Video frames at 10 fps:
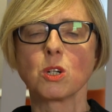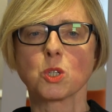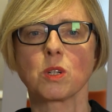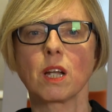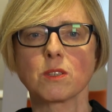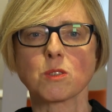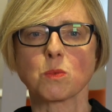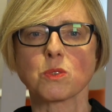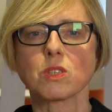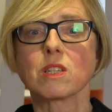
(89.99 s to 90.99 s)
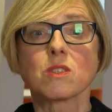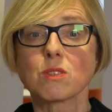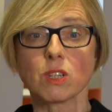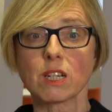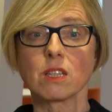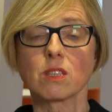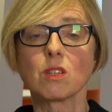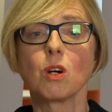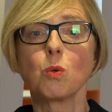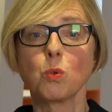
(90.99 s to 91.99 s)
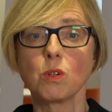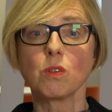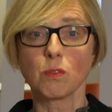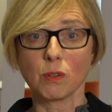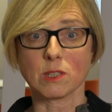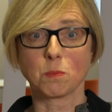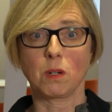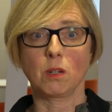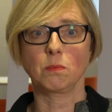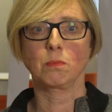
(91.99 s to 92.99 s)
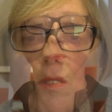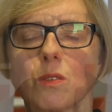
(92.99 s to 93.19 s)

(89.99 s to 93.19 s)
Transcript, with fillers: Journalismus. Es ist wirklich unfassbar.